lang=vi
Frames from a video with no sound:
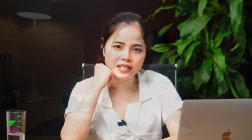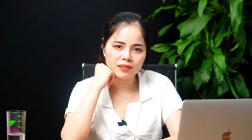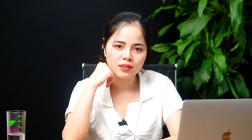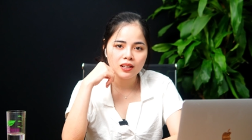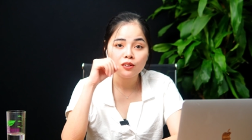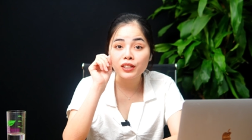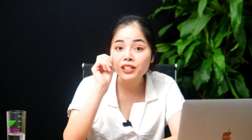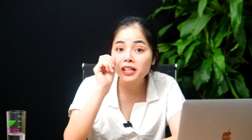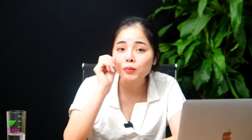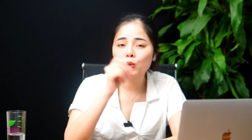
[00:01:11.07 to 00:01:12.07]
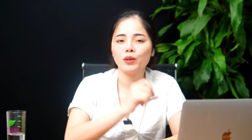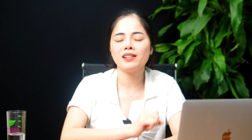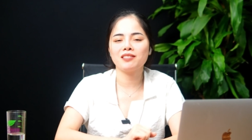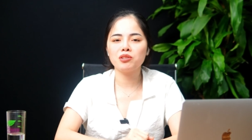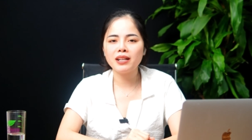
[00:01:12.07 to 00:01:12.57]
xem. Và những cái biểu
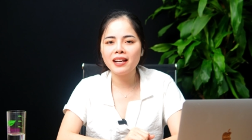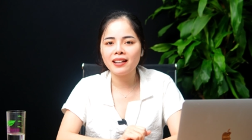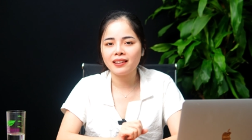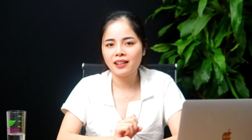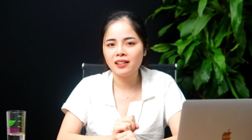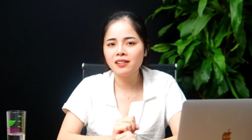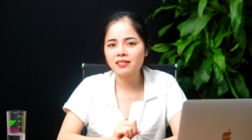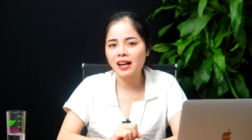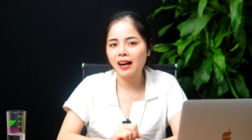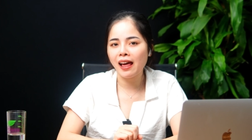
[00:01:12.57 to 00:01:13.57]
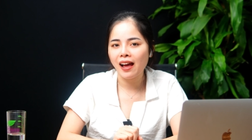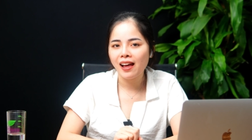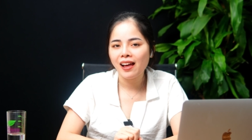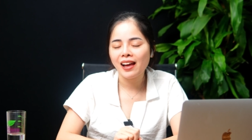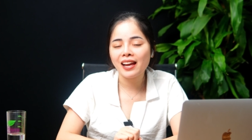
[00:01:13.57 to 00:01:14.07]
hiện dưới đây để thấy được rằng là
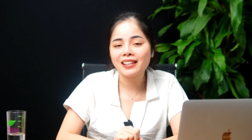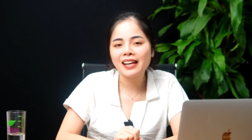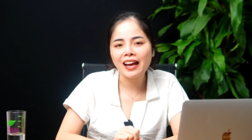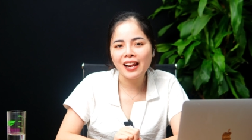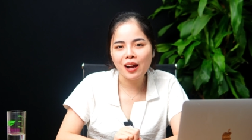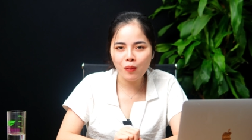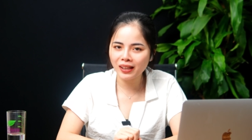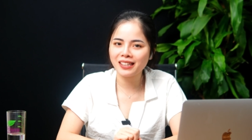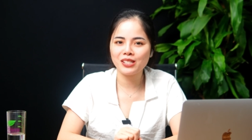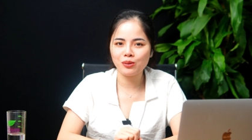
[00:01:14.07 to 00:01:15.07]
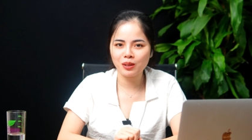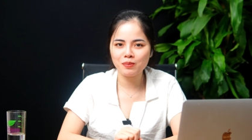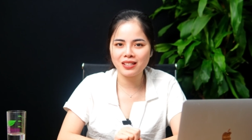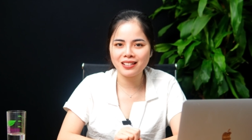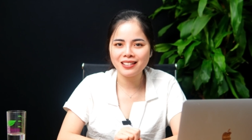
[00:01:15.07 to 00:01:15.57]
anh nhà đang ngoại tình trong
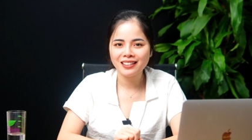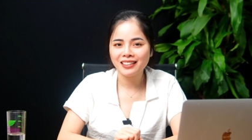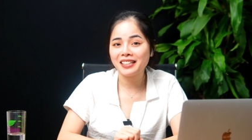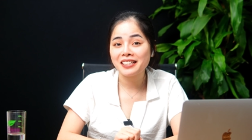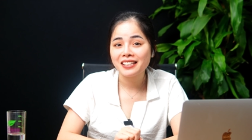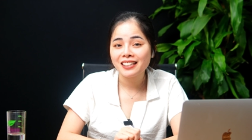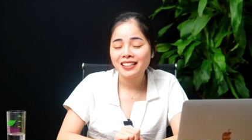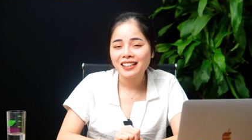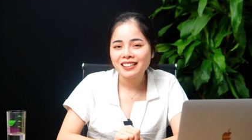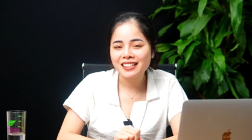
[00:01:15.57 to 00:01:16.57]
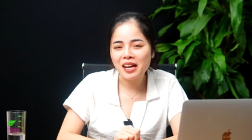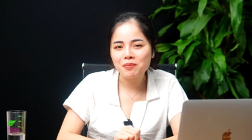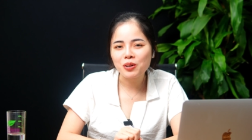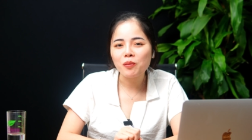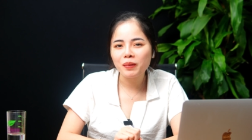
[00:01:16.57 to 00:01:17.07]
tâm trí, thì chị
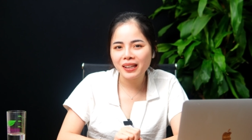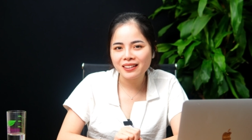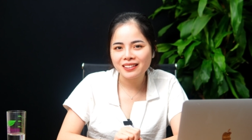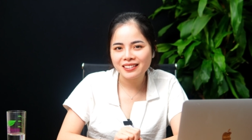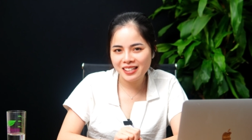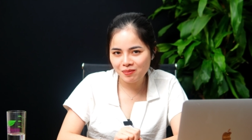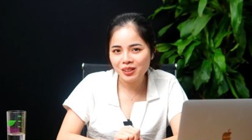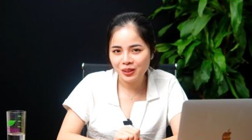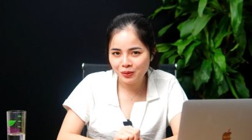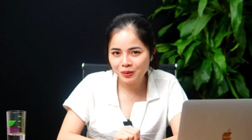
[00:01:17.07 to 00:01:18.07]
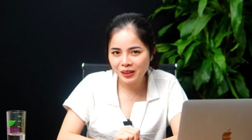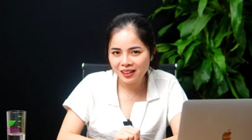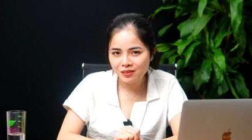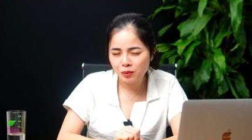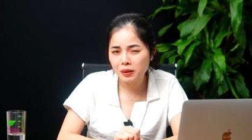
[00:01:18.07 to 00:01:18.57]
em comment xem thử đúng không nhá.
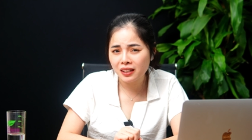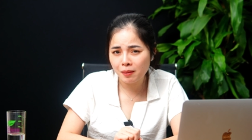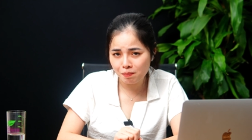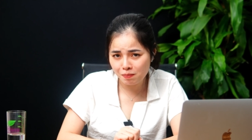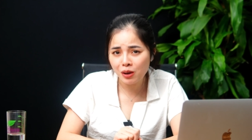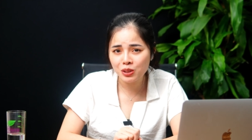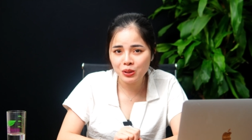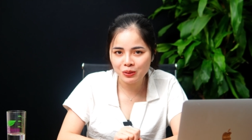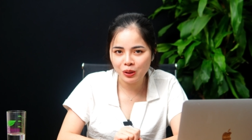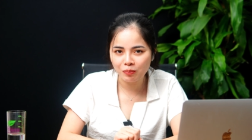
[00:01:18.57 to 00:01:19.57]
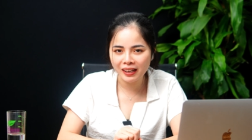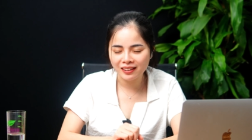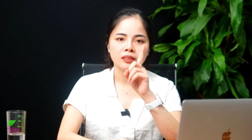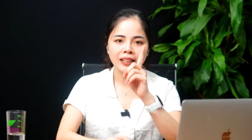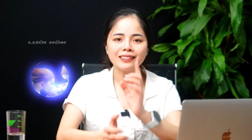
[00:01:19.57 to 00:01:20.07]
Và mình gặp bao nhiêu trong nhóm này. Thứ nhất